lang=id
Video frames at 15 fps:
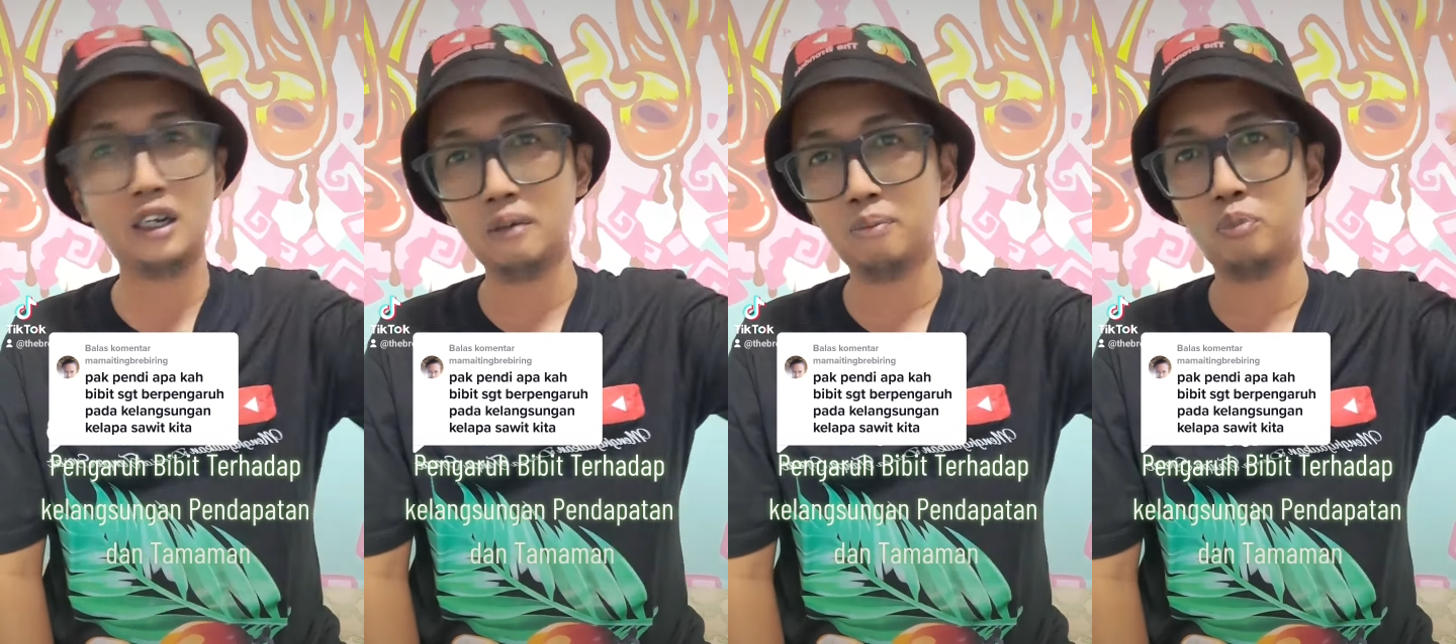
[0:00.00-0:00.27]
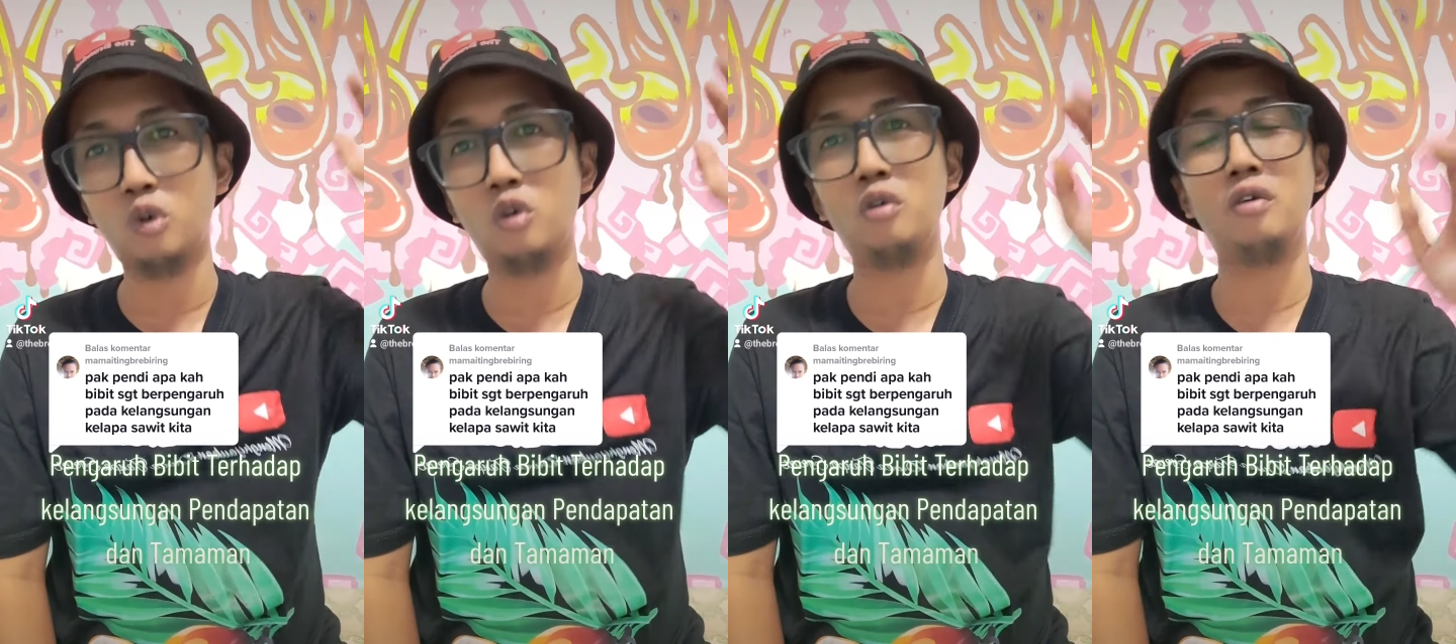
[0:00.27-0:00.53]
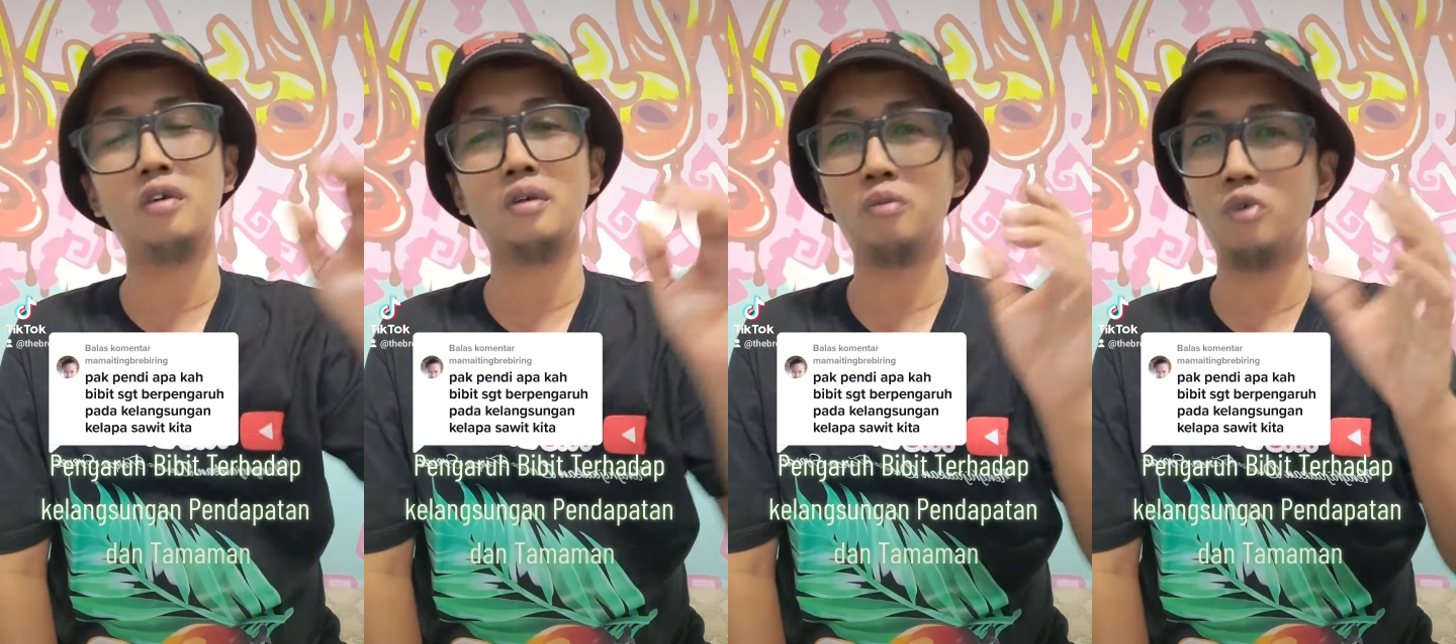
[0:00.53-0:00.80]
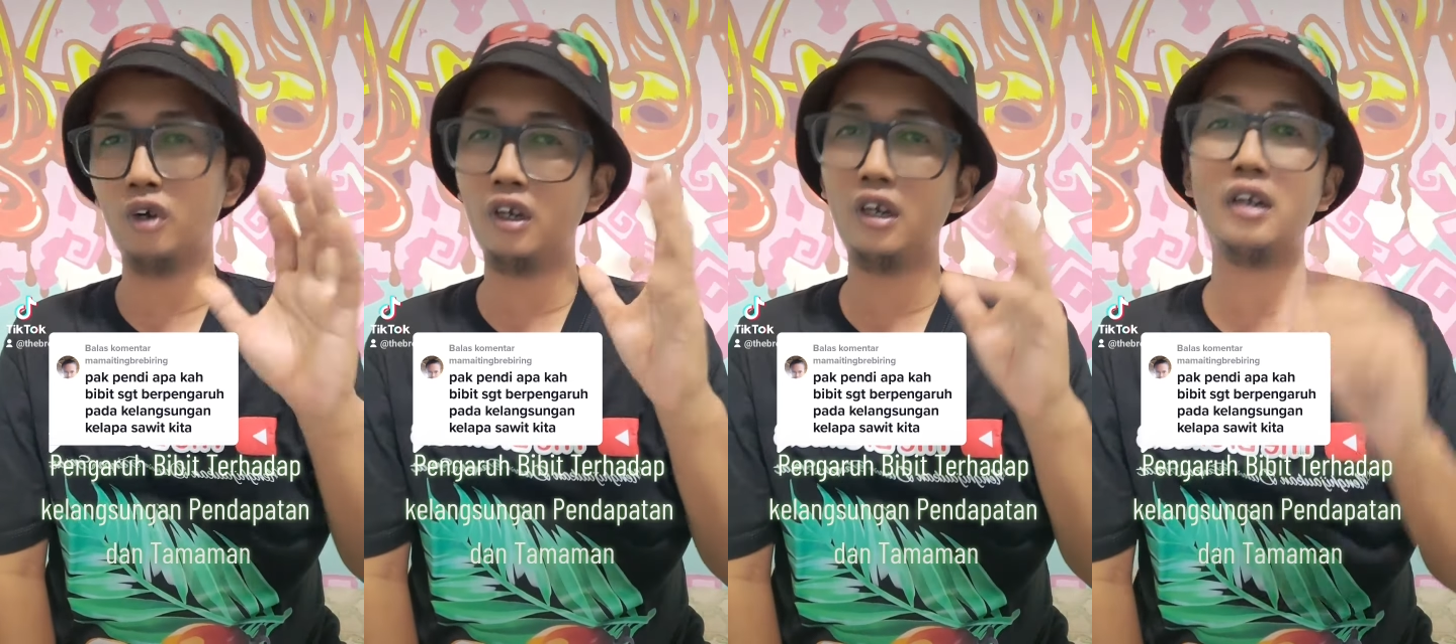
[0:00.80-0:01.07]

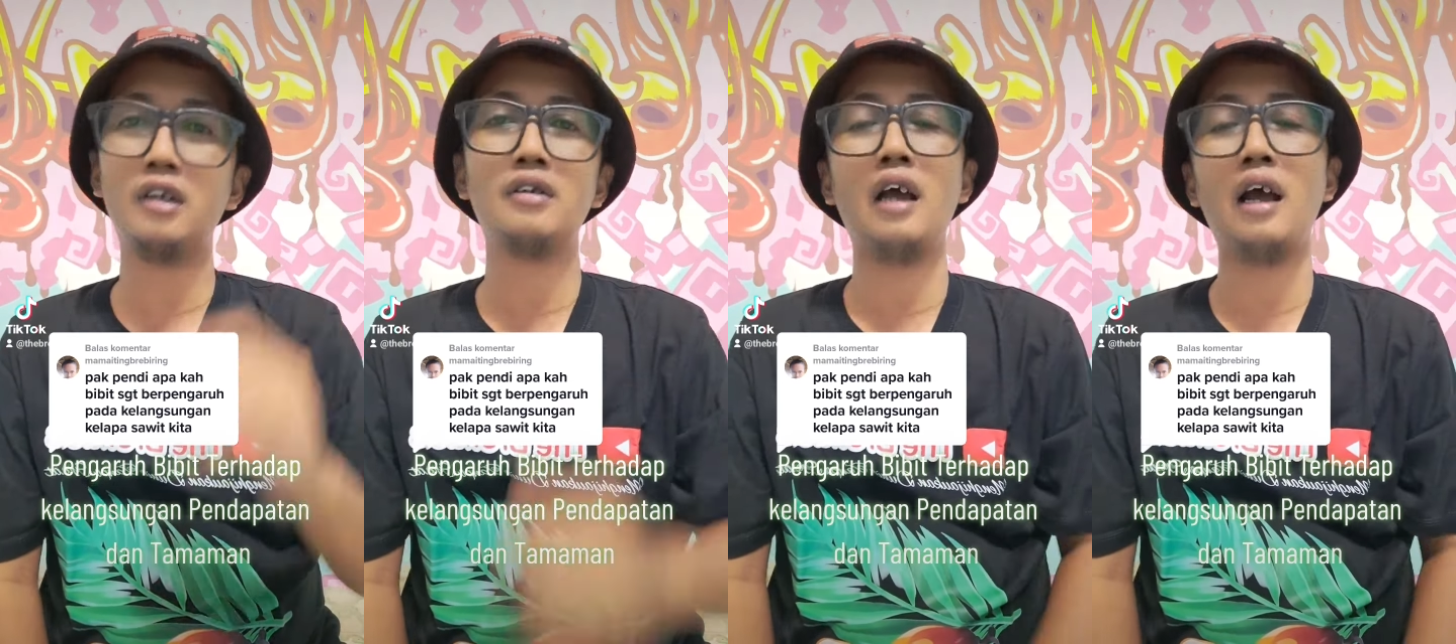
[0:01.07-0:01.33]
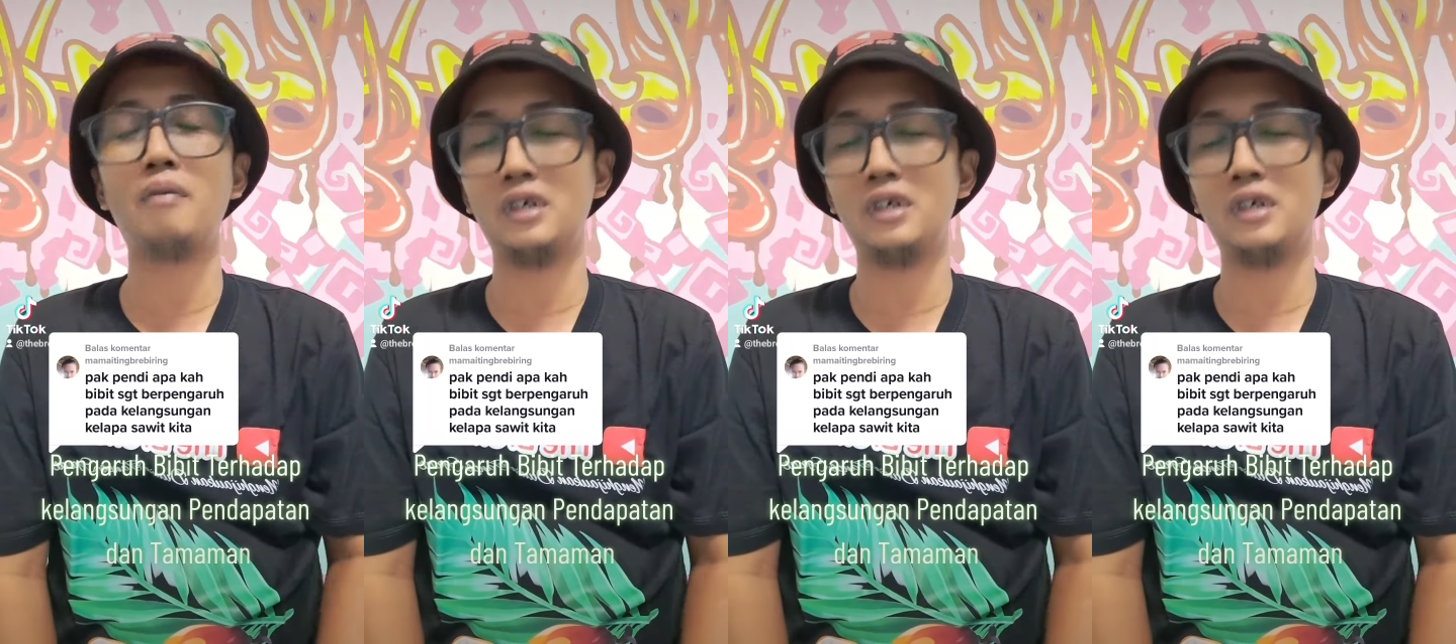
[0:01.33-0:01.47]
ribu mungkin